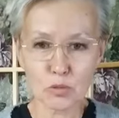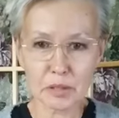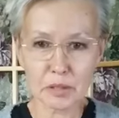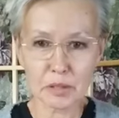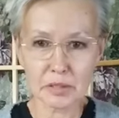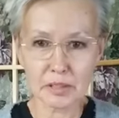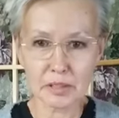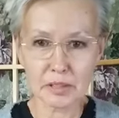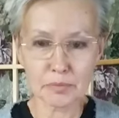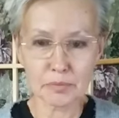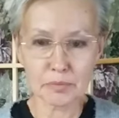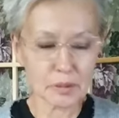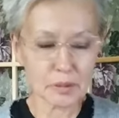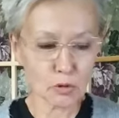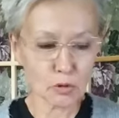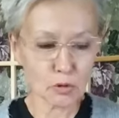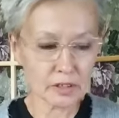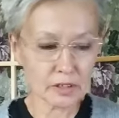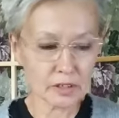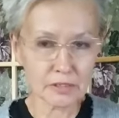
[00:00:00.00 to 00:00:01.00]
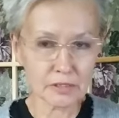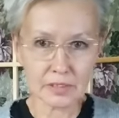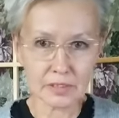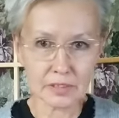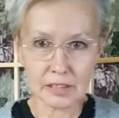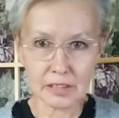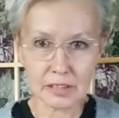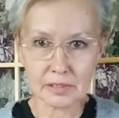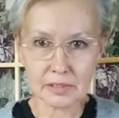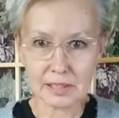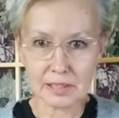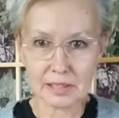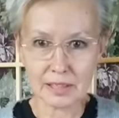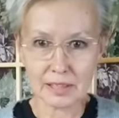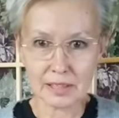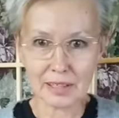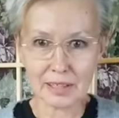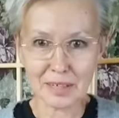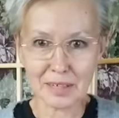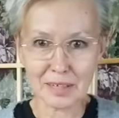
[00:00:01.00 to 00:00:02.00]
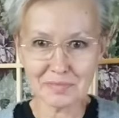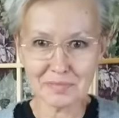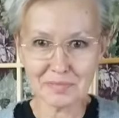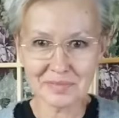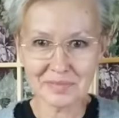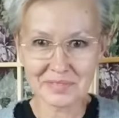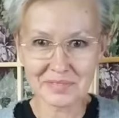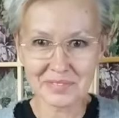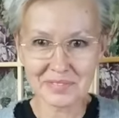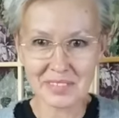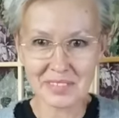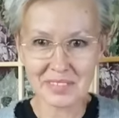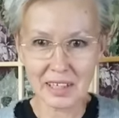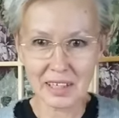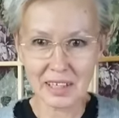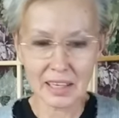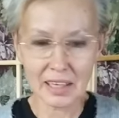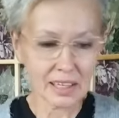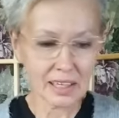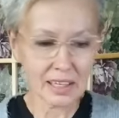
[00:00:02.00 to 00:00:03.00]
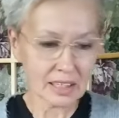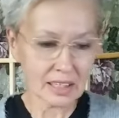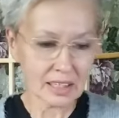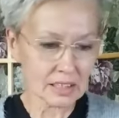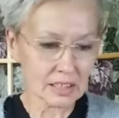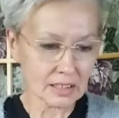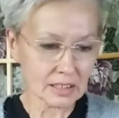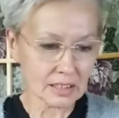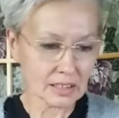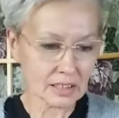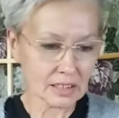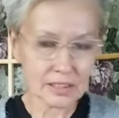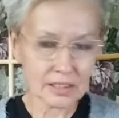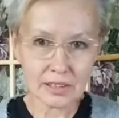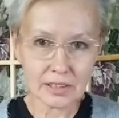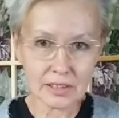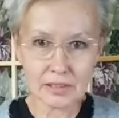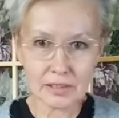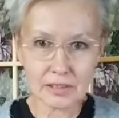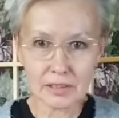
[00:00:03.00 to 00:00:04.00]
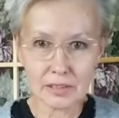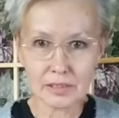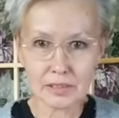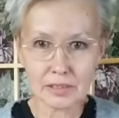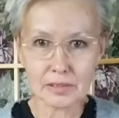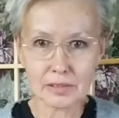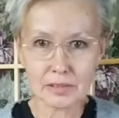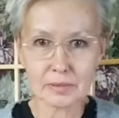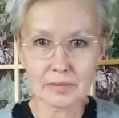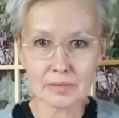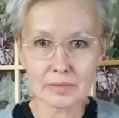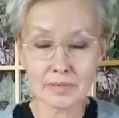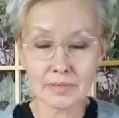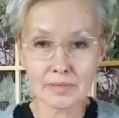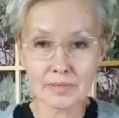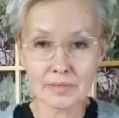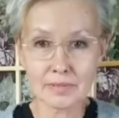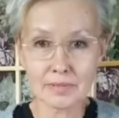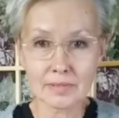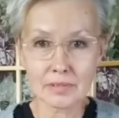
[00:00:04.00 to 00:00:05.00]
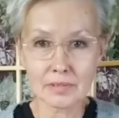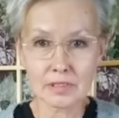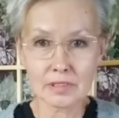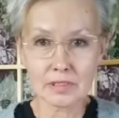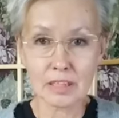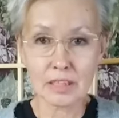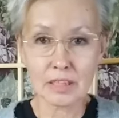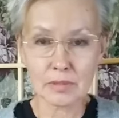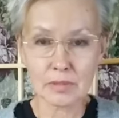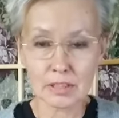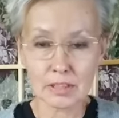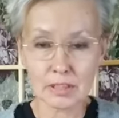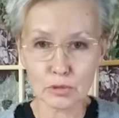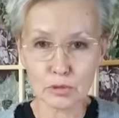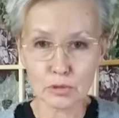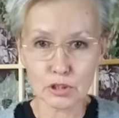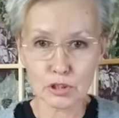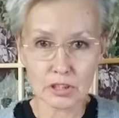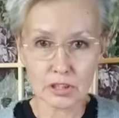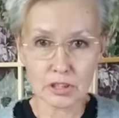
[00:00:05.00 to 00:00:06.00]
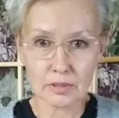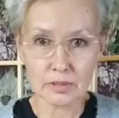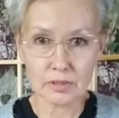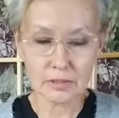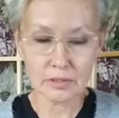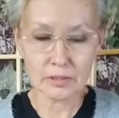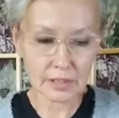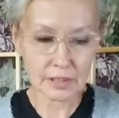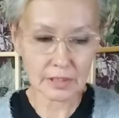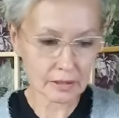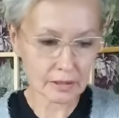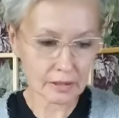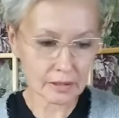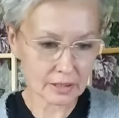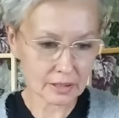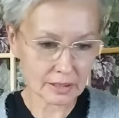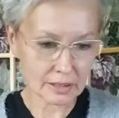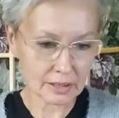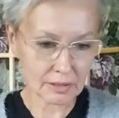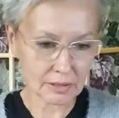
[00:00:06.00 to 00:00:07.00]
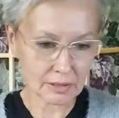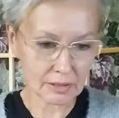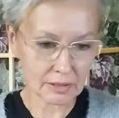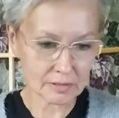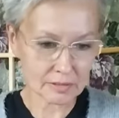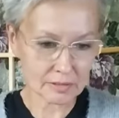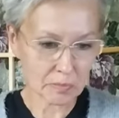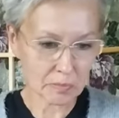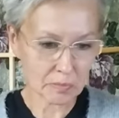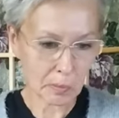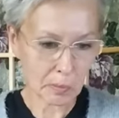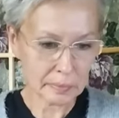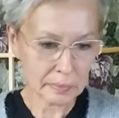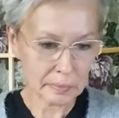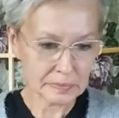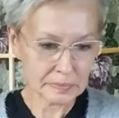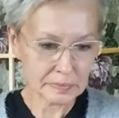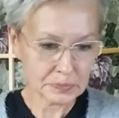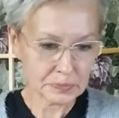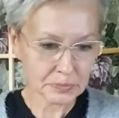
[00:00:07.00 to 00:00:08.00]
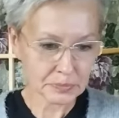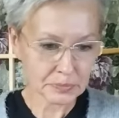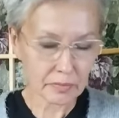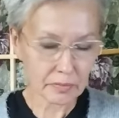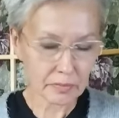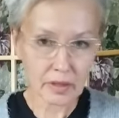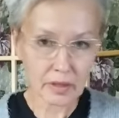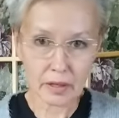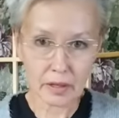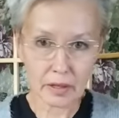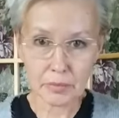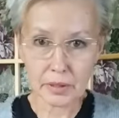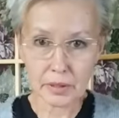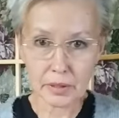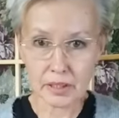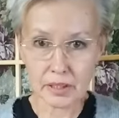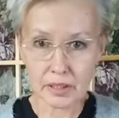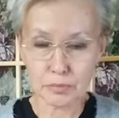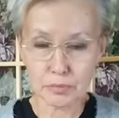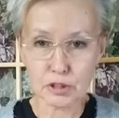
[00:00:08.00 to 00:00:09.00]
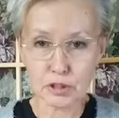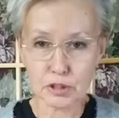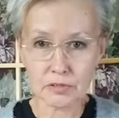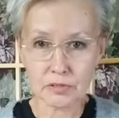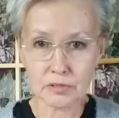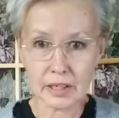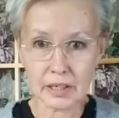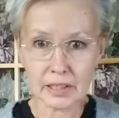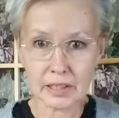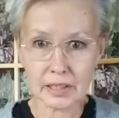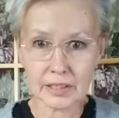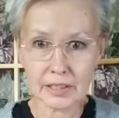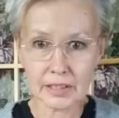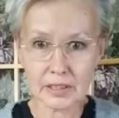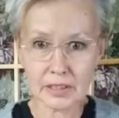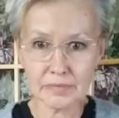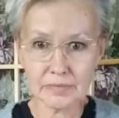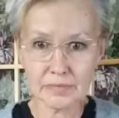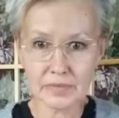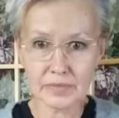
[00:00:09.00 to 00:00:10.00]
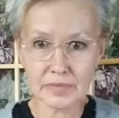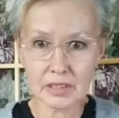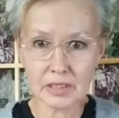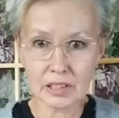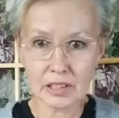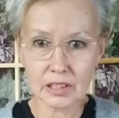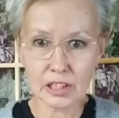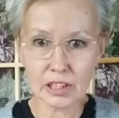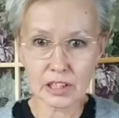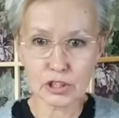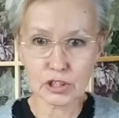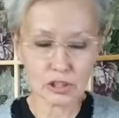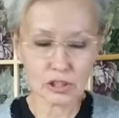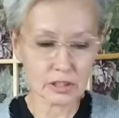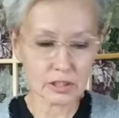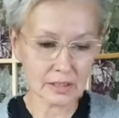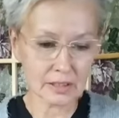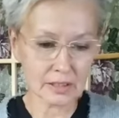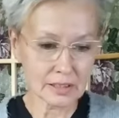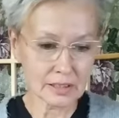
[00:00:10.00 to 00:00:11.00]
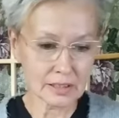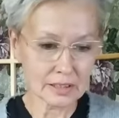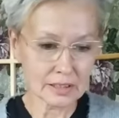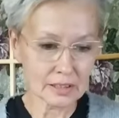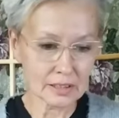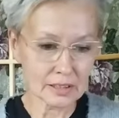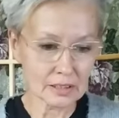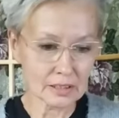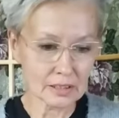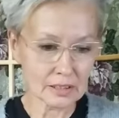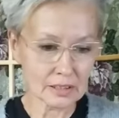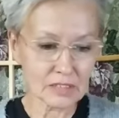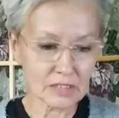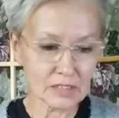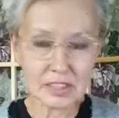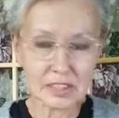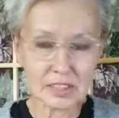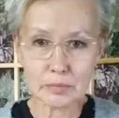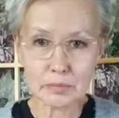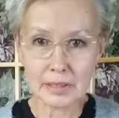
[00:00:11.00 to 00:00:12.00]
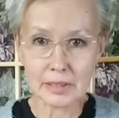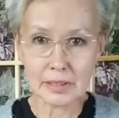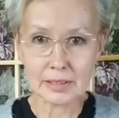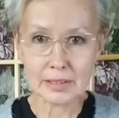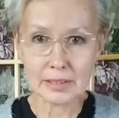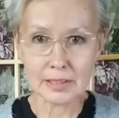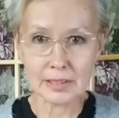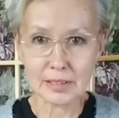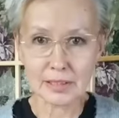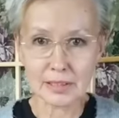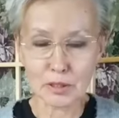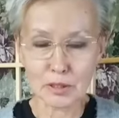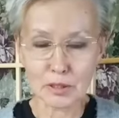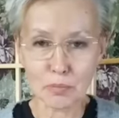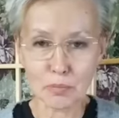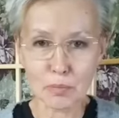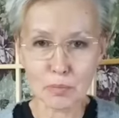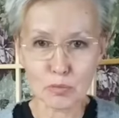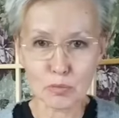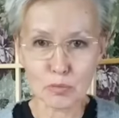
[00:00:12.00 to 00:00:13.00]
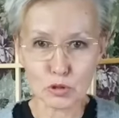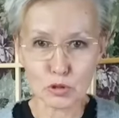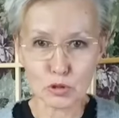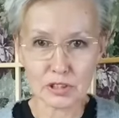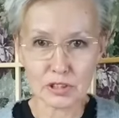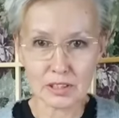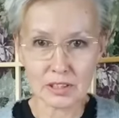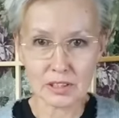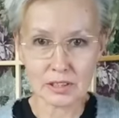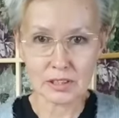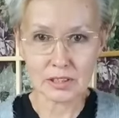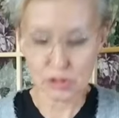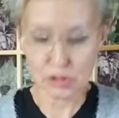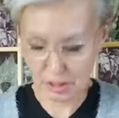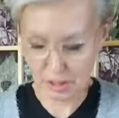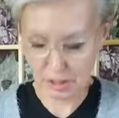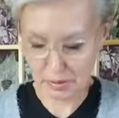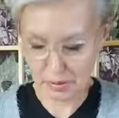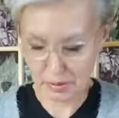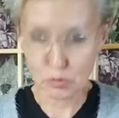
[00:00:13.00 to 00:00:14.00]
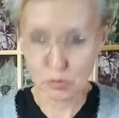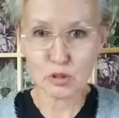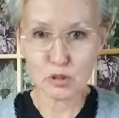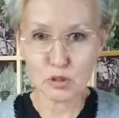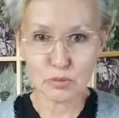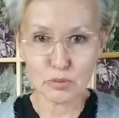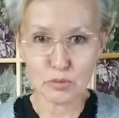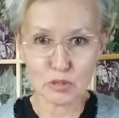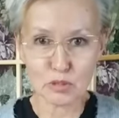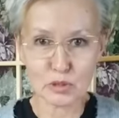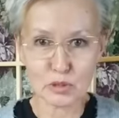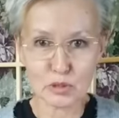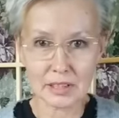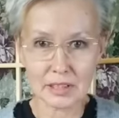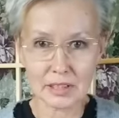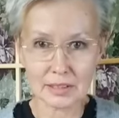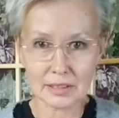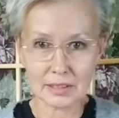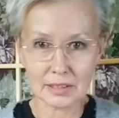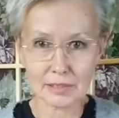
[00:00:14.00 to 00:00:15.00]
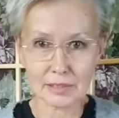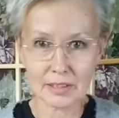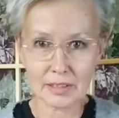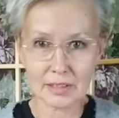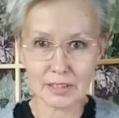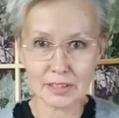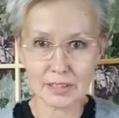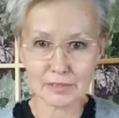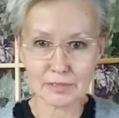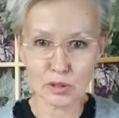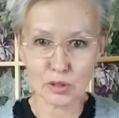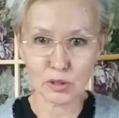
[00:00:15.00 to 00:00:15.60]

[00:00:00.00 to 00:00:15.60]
День моего эфира в Инстаграм. И э, тема сегодняшнего эфира – это белая пищевая глина или же невидимый тихий помощник. Сейчас поймете, почему я так назвала свою